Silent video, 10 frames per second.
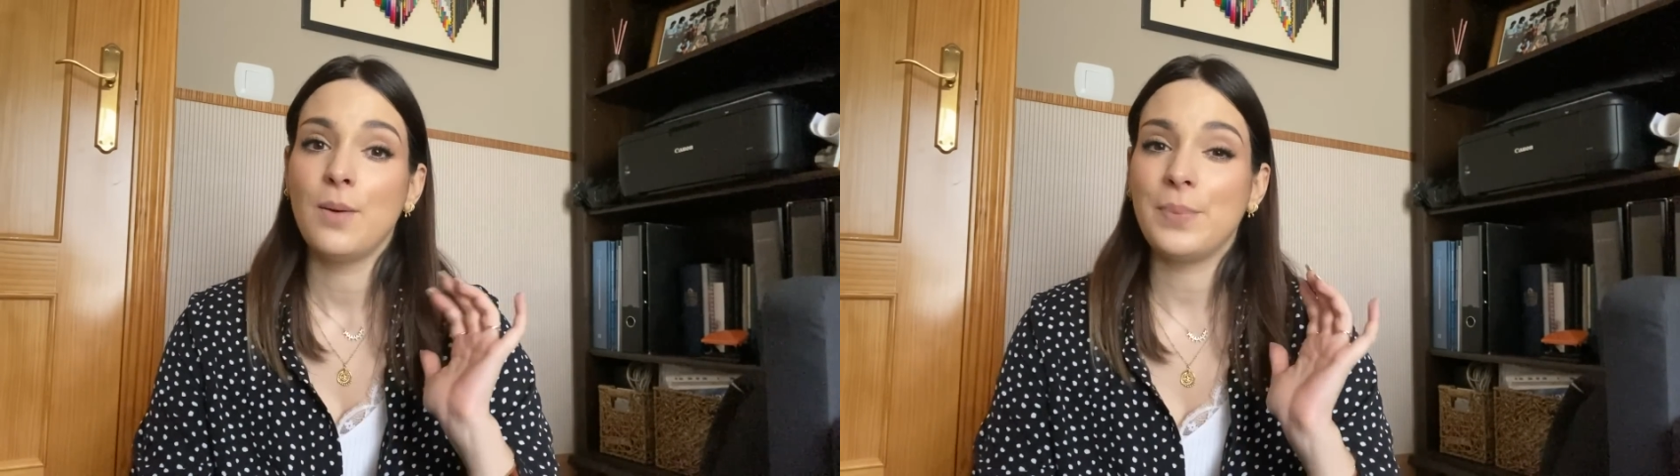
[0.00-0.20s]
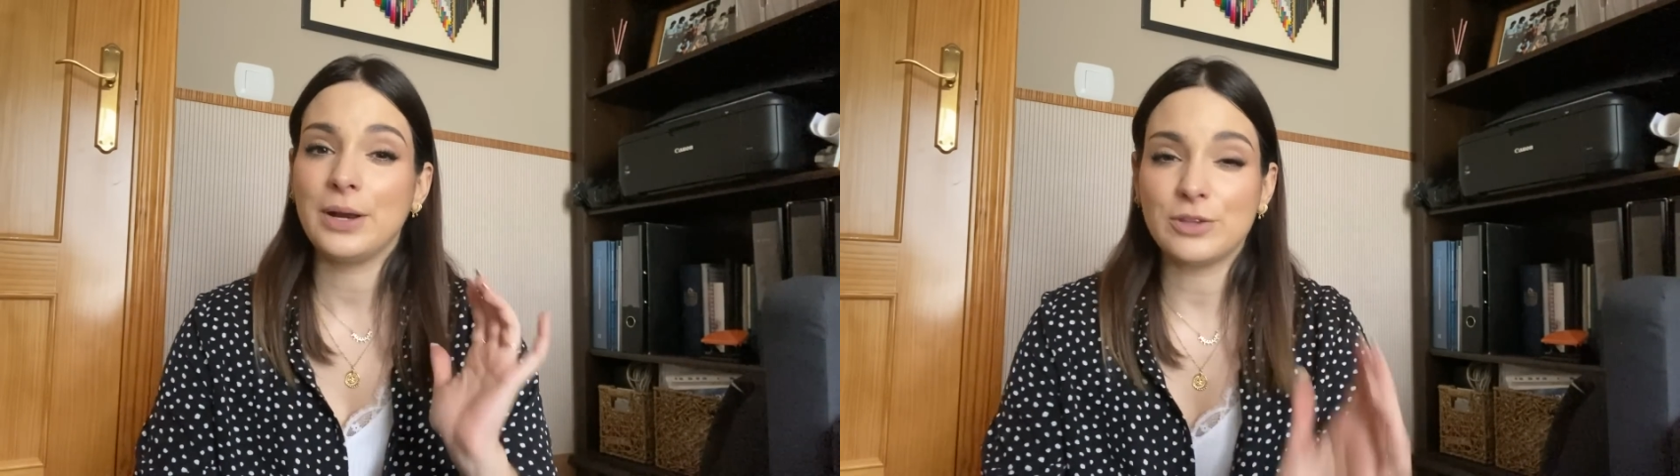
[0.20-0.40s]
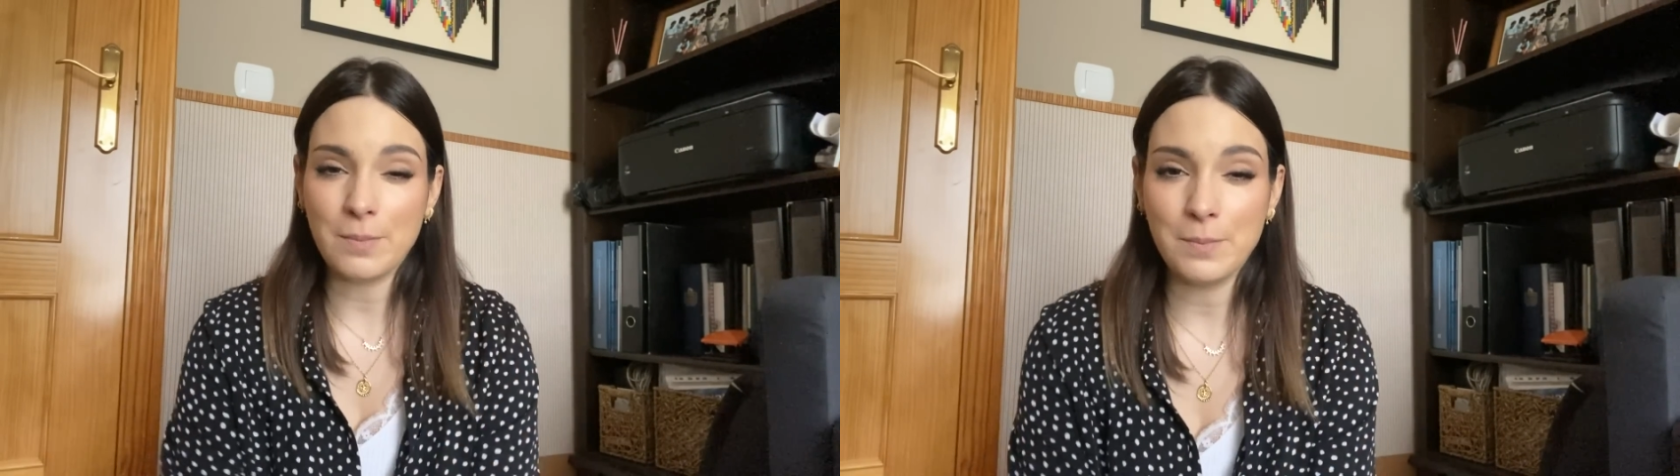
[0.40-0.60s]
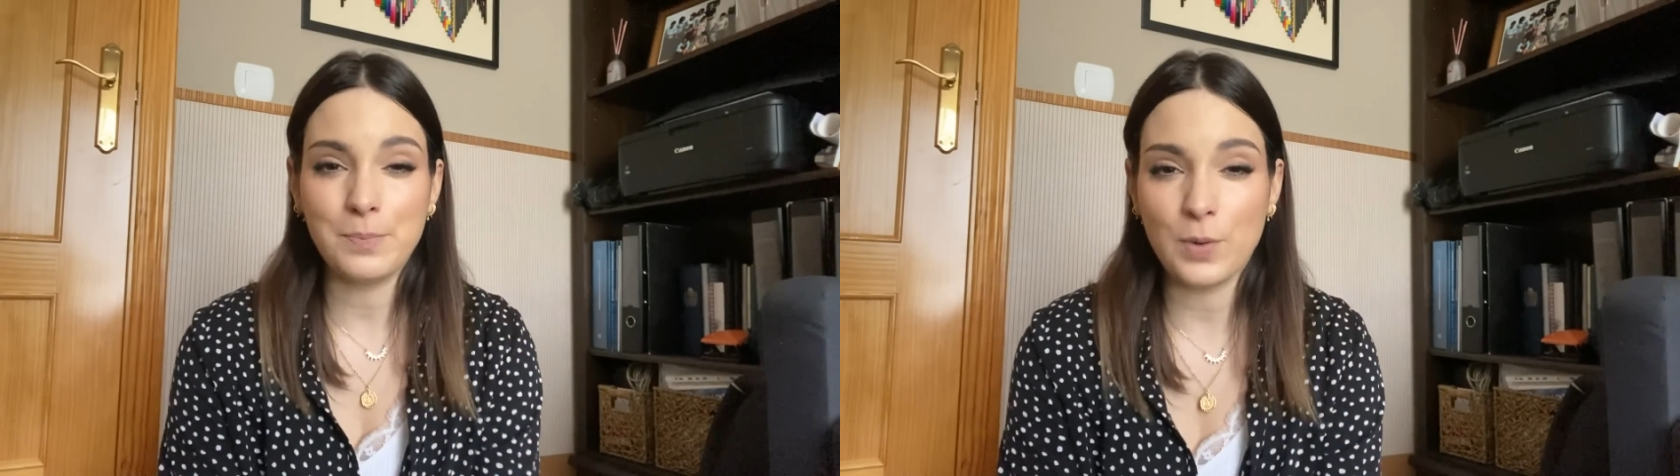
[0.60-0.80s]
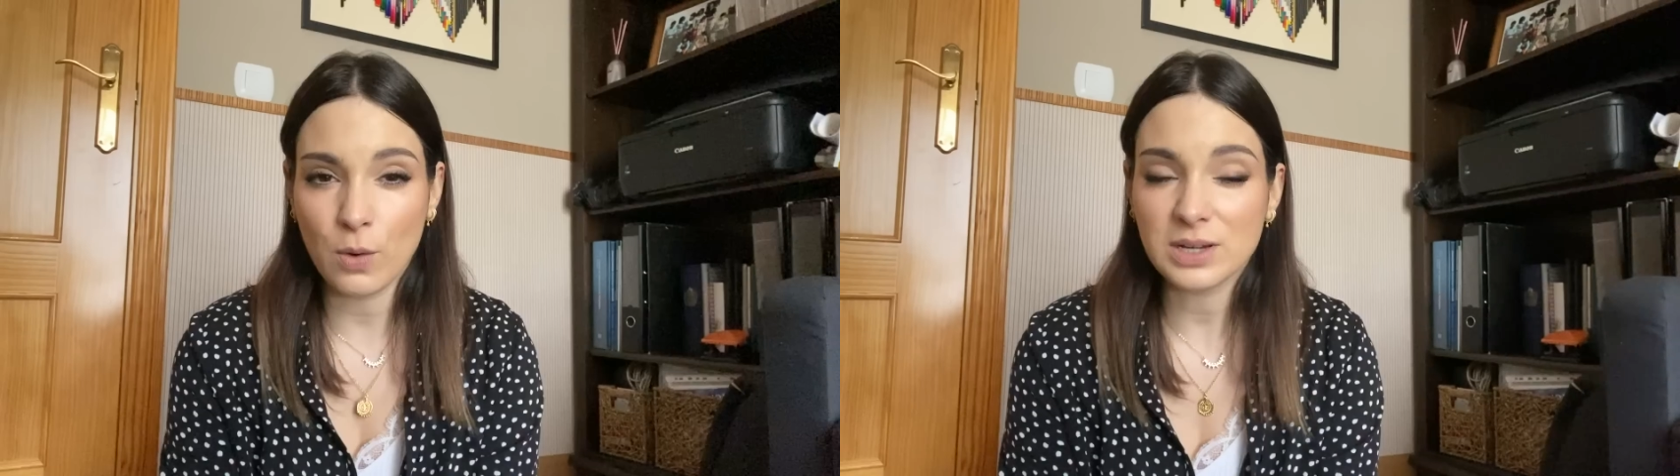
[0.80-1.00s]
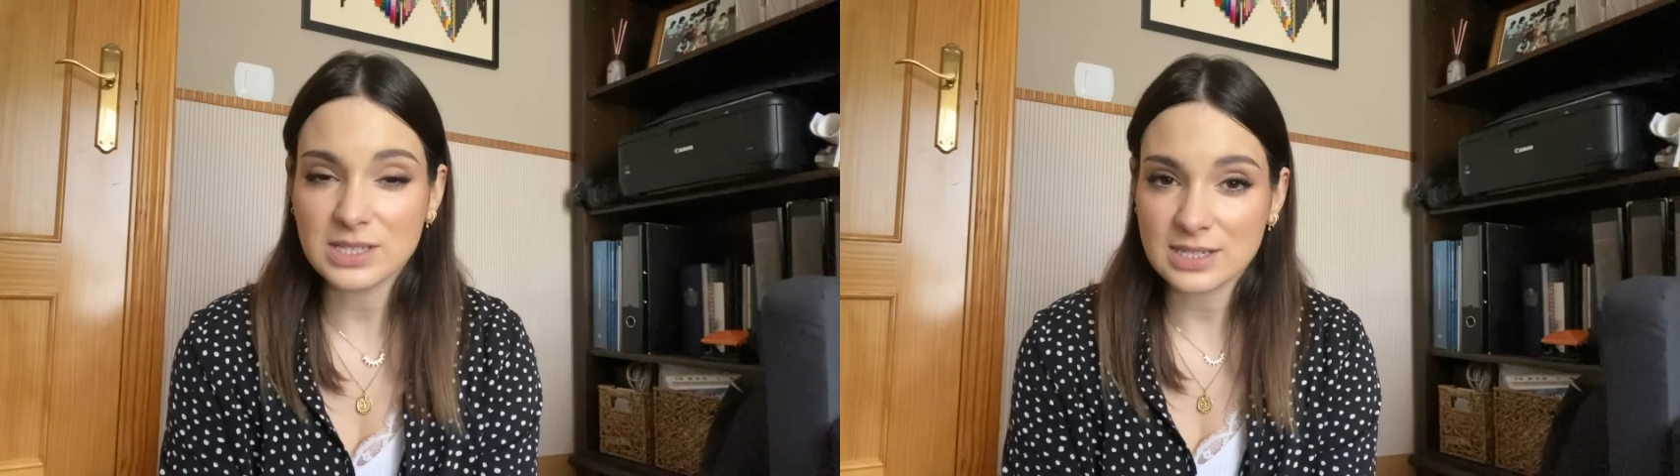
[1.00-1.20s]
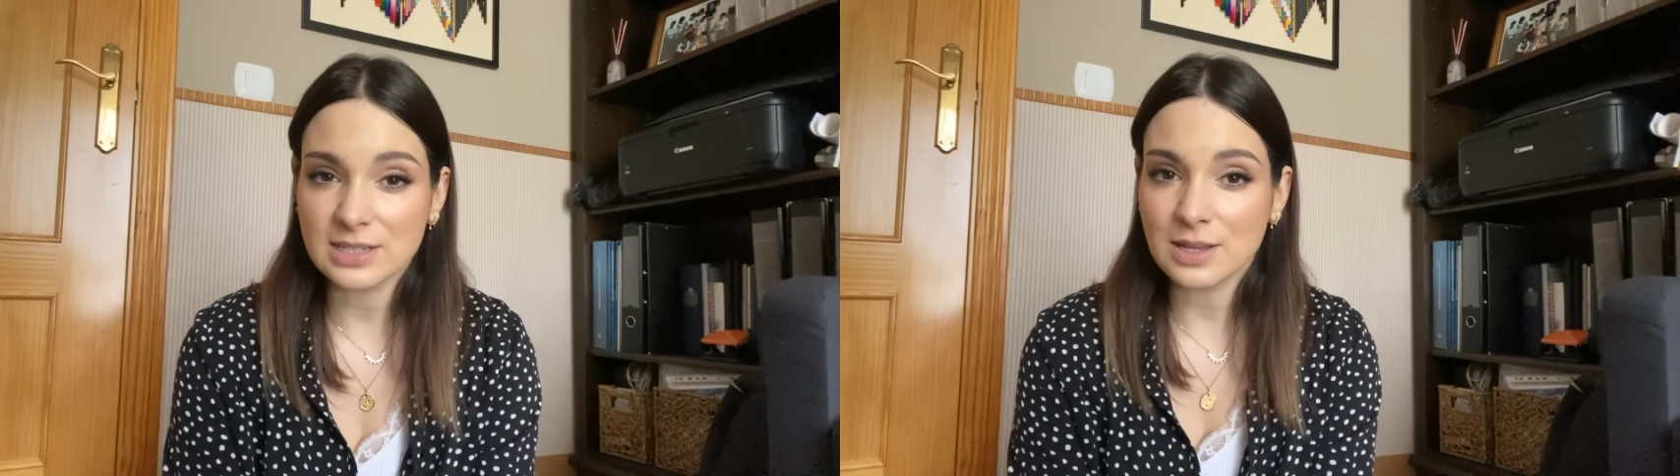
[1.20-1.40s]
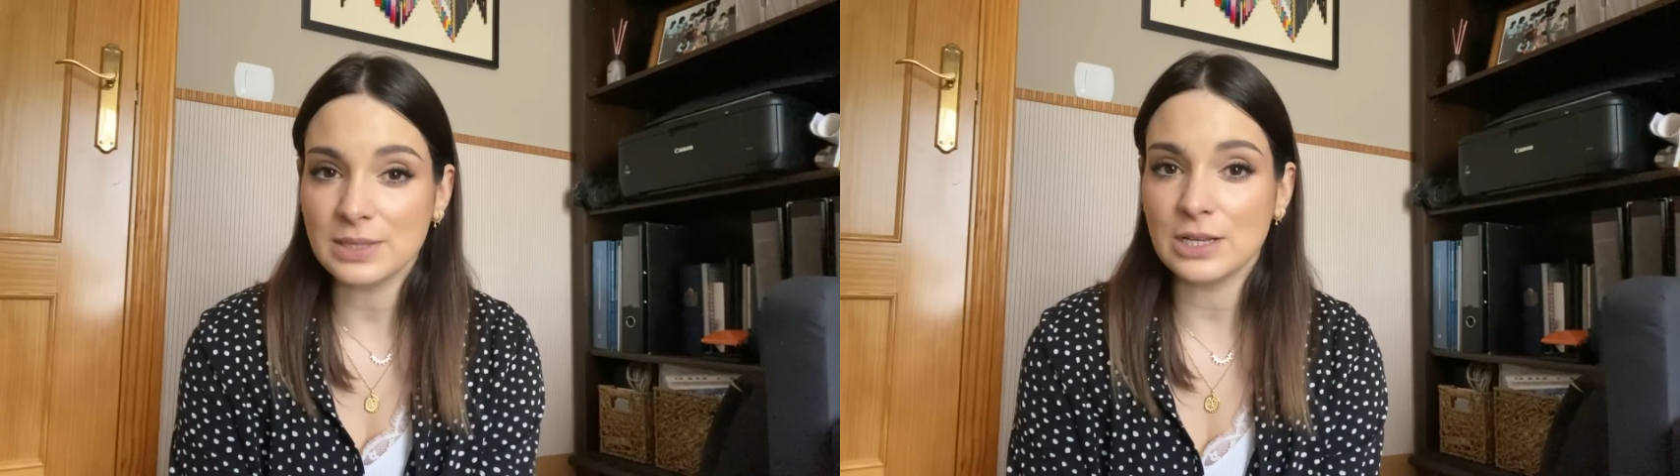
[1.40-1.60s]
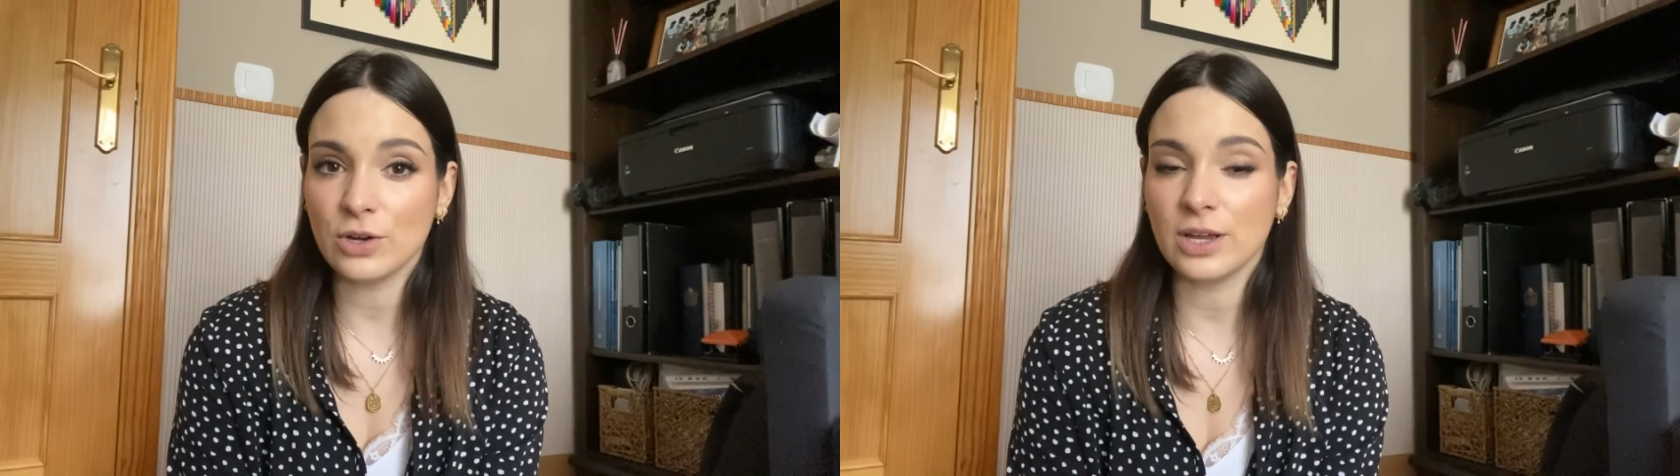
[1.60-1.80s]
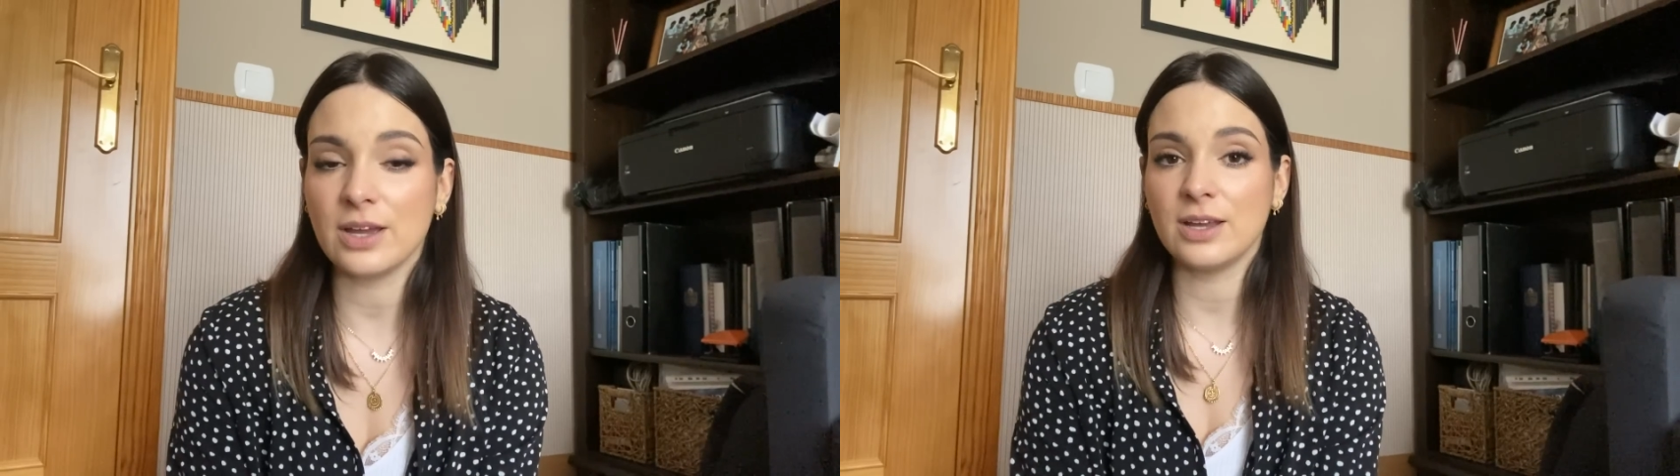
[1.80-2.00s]
pero tampoco es exactamente lo
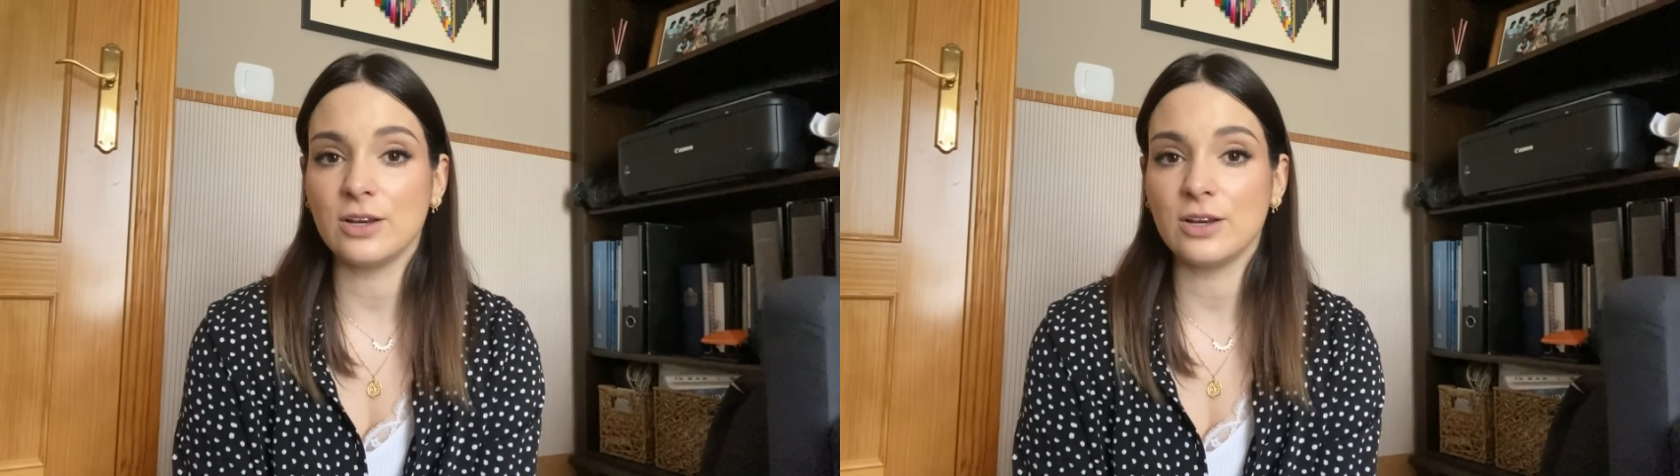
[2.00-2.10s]
que,